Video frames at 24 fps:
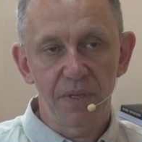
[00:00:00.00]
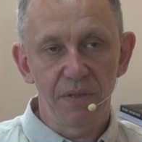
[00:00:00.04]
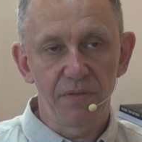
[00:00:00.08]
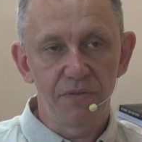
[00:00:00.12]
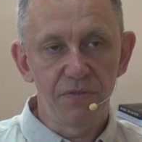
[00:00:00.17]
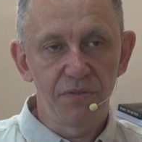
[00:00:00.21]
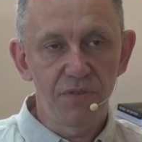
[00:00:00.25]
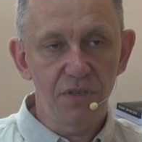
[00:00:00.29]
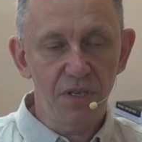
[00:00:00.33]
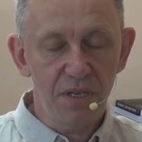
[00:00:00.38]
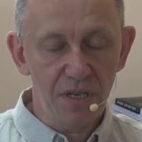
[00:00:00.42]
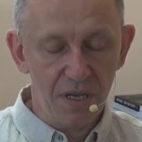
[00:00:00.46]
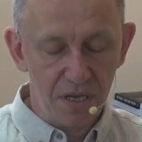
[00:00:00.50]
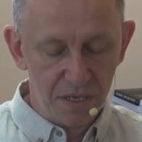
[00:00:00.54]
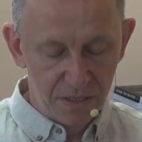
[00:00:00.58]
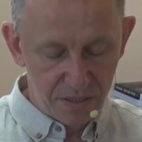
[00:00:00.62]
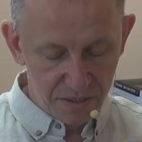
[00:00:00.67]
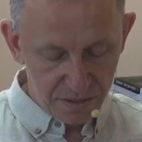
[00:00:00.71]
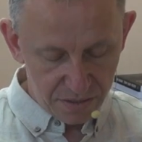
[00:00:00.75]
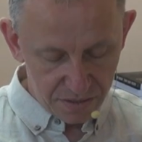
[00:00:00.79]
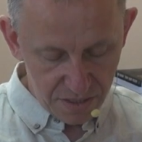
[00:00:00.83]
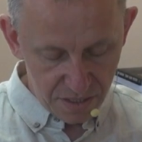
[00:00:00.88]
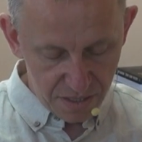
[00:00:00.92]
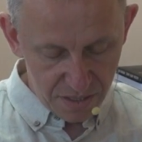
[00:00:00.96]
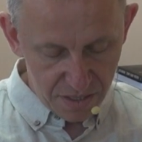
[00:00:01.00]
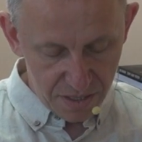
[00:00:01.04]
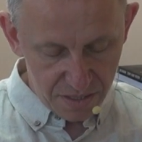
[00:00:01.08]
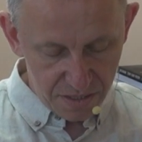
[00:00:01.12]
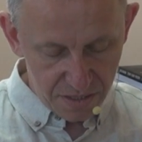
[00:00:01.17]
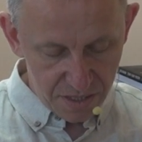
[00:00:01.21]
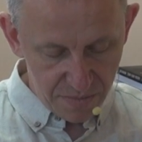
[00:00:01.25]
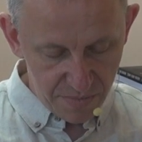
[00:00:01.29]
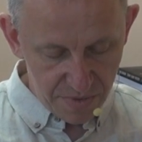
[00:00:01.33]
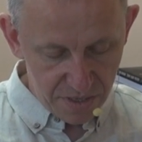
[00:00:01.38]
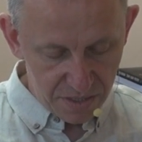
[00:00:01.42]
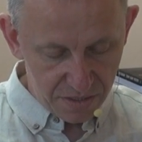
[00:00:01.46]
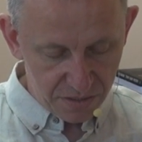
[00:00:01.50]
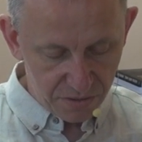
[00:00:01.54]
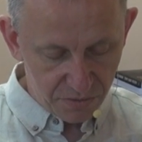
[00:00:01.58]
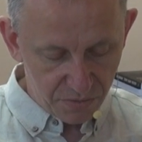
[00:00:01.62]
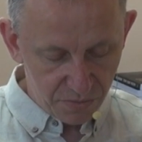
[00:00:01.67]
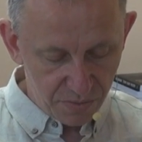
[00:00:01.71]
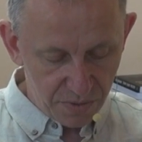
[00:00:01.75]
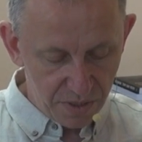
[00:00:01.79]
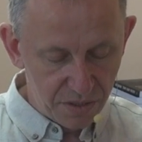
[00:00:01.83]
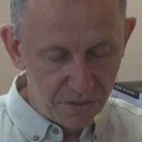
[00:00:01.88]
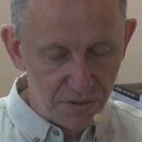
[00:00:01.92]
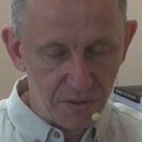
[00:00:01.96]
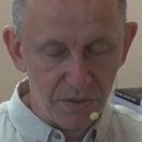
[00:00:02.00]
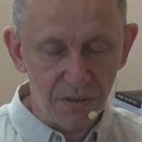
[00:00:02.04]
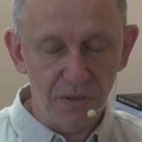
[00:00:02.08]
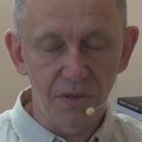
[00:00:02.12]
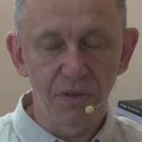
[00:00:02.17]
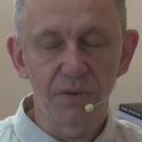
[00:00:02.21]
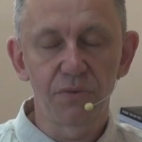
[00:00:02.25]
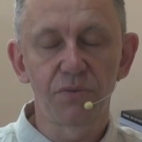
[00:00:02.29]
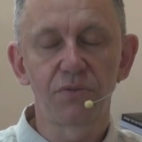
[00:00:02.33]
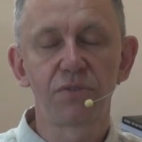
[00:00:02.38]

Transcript: w dziejach, na temat którego